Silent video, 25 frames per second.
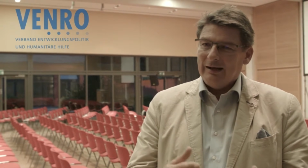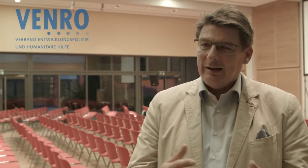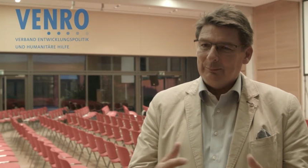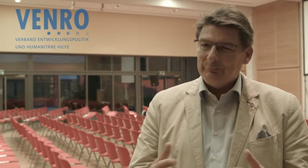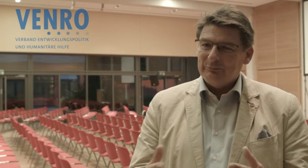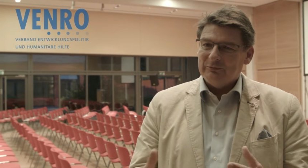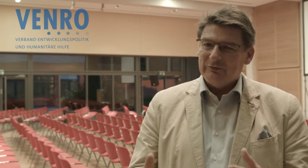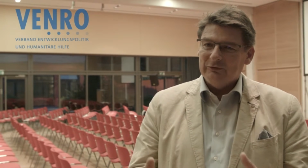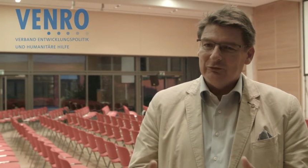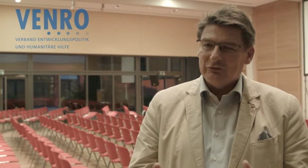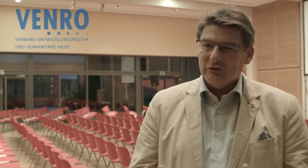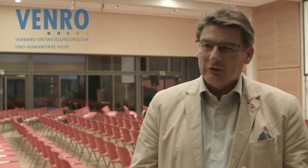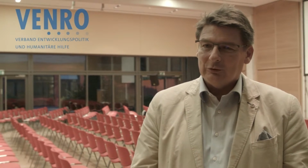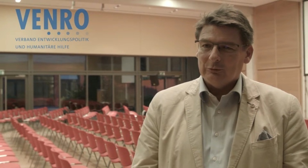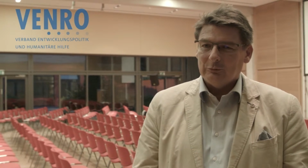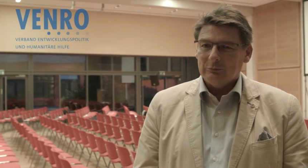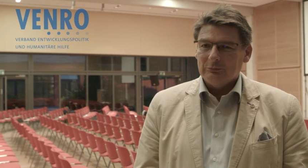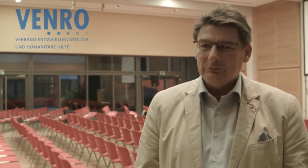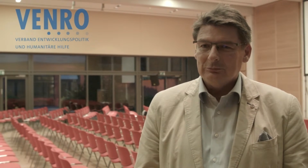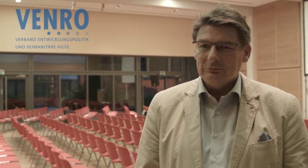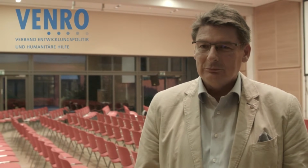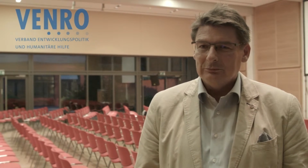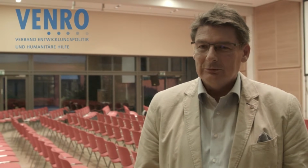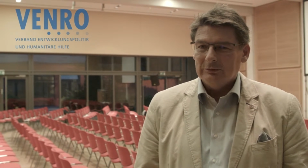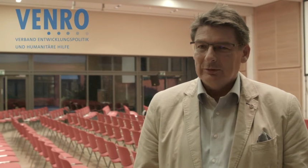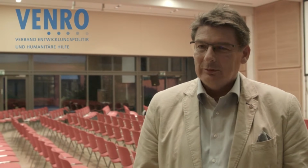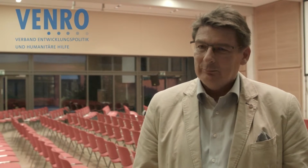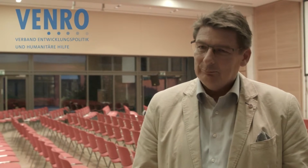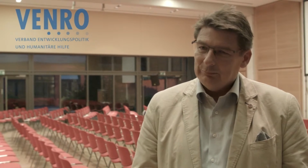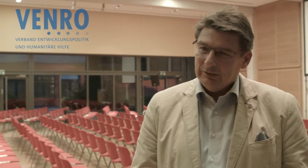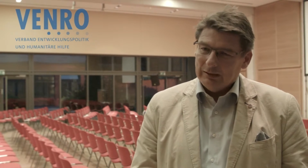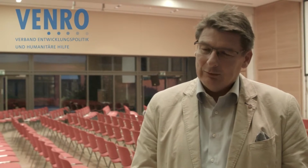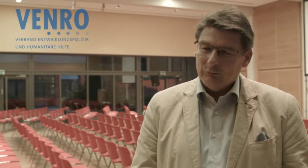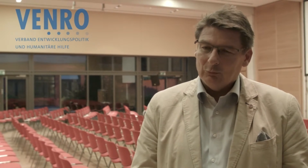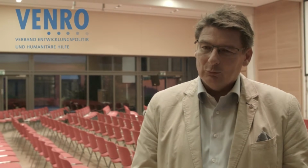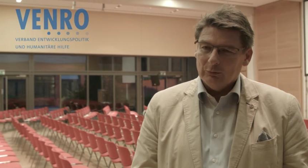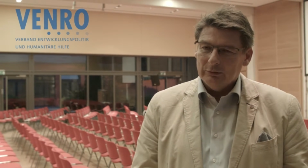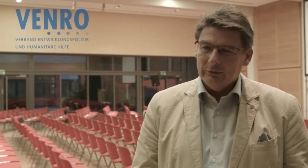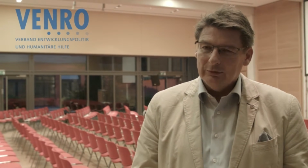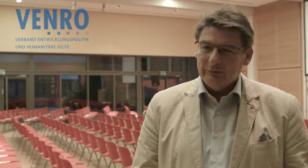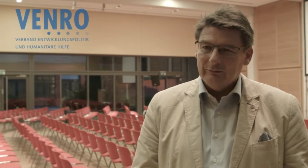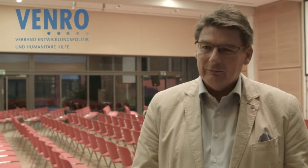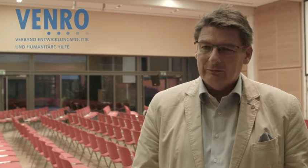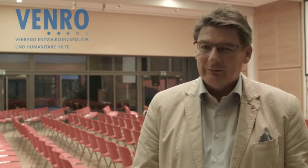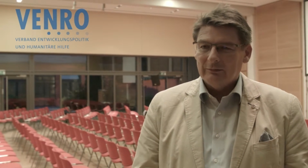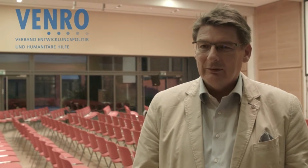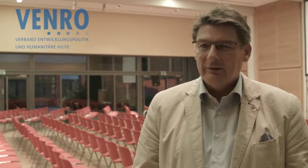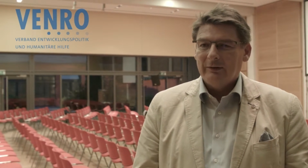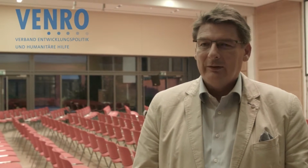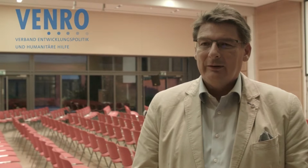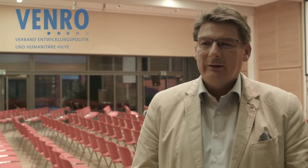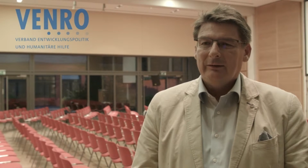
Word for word: Absicherung bei uns,